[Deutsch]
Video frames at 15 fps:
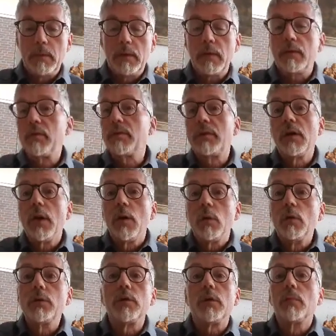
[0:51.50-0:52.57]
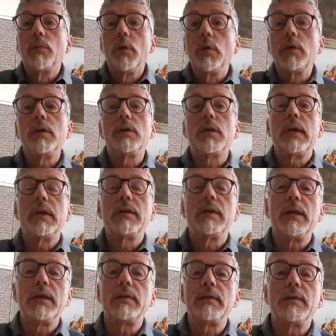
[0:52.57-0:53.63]
Das ist unsere Möglichkeit,
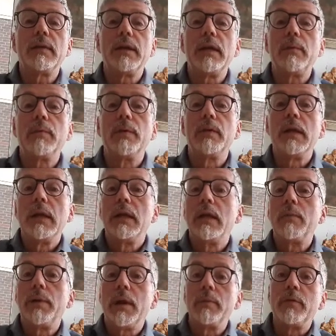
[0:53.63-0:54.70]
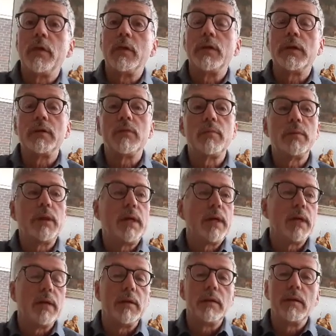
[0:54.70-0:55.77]
jetzt eben den Palmsonntag zu
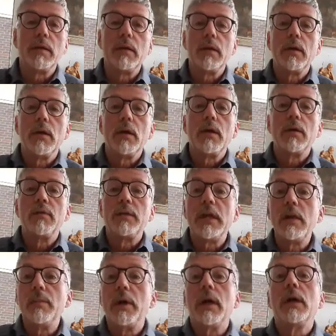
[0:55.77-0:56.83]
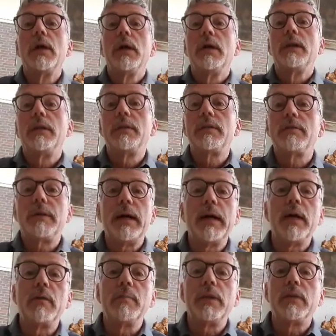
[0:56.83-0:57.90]
begehen. Selber die
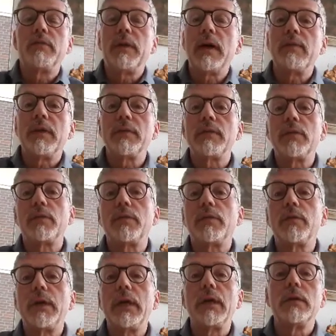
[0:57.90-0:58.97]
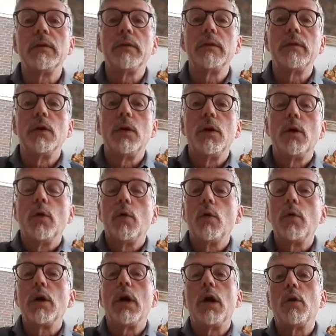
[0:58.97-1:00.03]
Zweige mit Weihwasser zu segnen
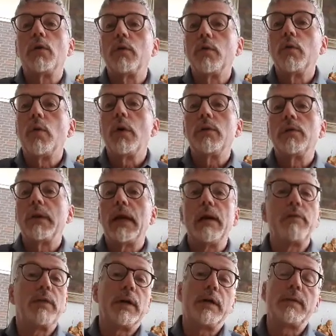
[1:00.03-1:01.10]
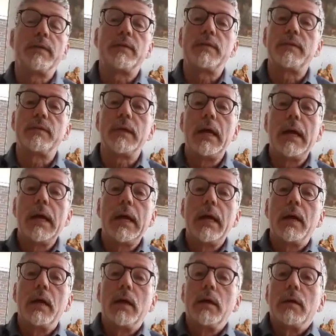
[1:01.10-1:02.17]
oder auch so sie einfach ins
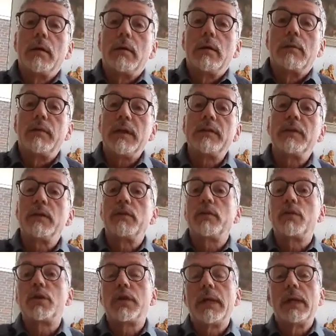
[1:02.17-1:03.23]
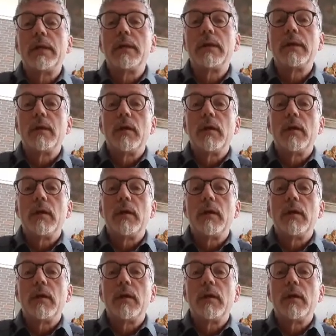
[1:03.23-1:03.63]
Wasser zu stellen,